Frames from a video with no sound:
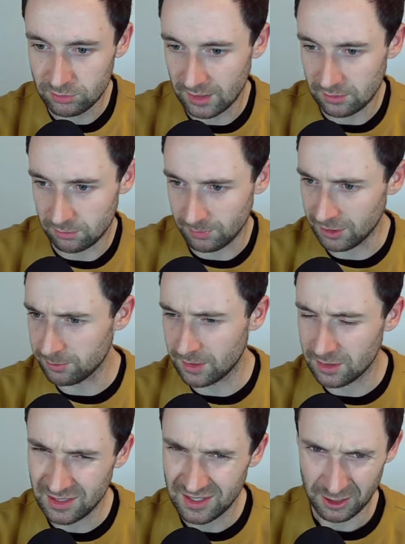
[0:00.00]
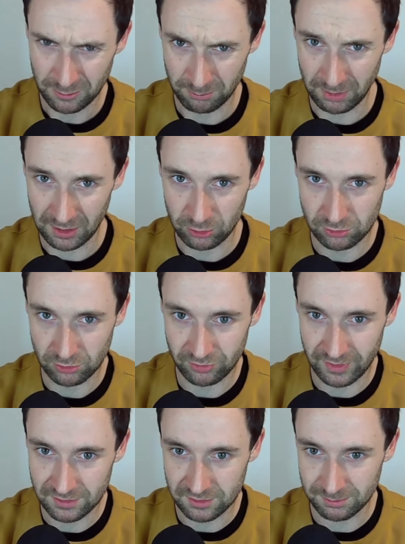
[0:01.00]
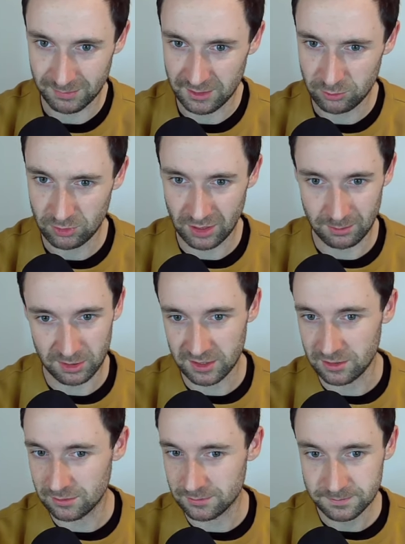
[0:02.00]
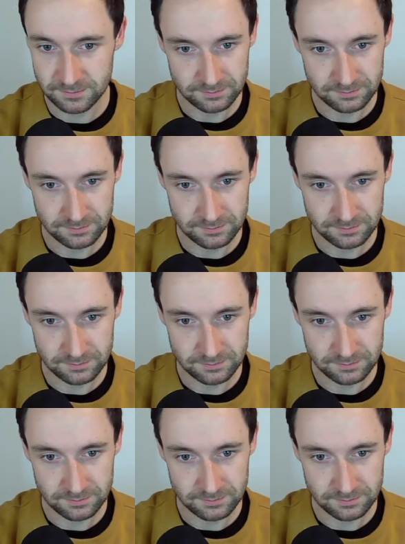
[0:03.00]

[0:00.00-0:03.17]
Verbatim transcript: Der hat manchmal ein paar kontroverse Meinungen, aber hier